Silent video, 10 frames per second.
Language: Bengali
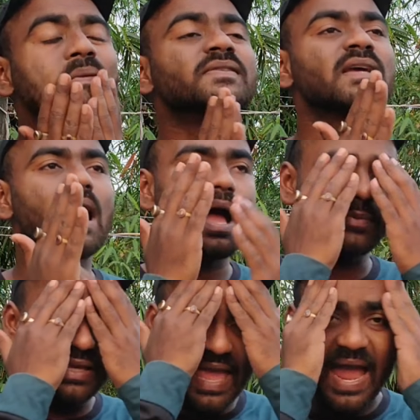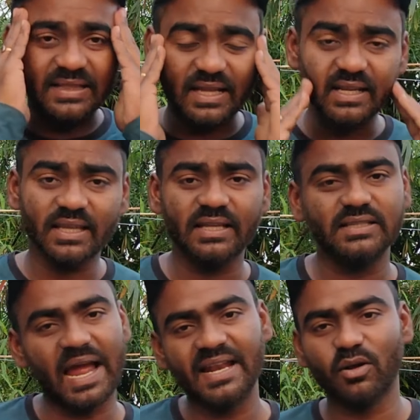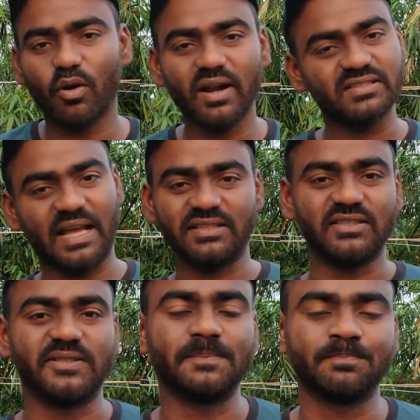যে আমি এক তারিখে ডাইরেক্ট ওখানে যাচ্ছি